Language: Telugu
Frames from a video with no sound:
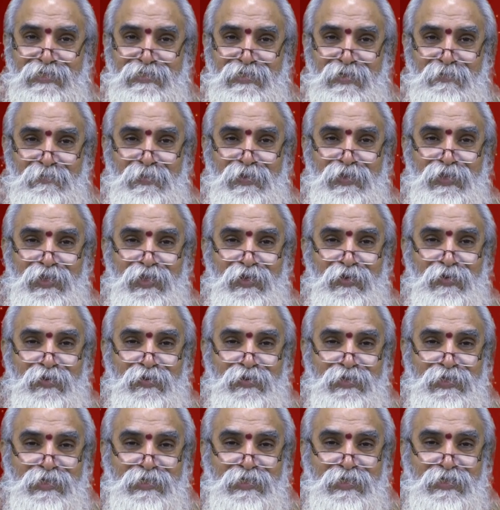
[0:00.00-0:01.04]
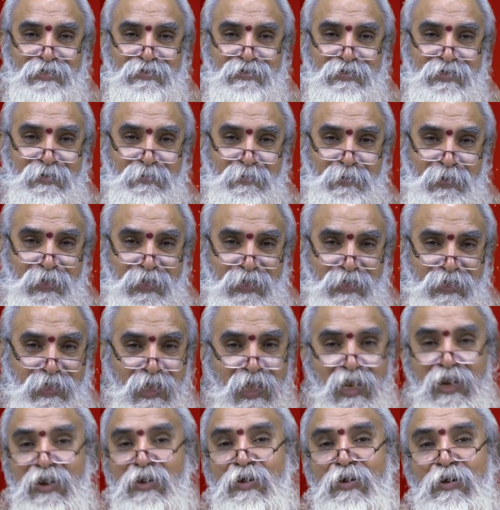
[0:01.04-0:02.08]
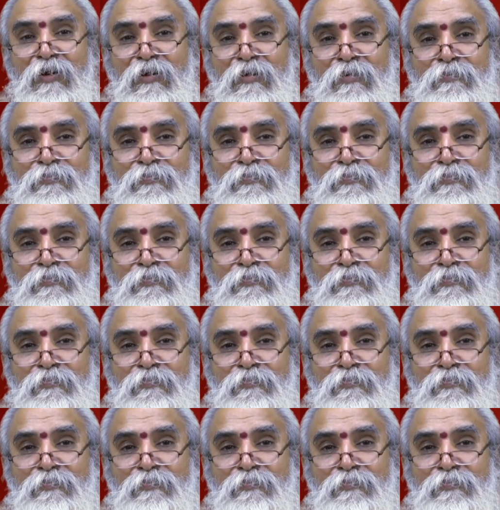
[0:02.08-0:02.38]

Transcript: సంబంధికులు చేసేటువంటి ప్రయత్నాల్లో